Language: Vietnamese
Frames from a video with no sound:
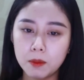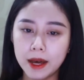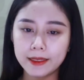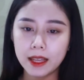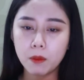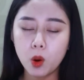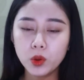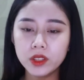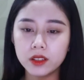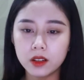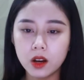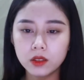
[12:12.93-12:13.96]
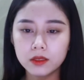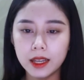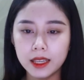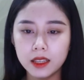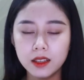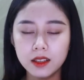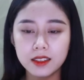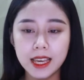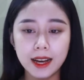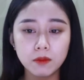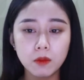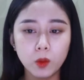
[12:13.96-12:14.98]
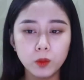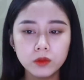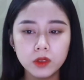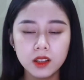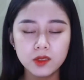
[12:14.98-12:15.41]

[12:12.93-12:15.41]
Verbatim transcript: Bà ta bấu những ngón tay, dán móng,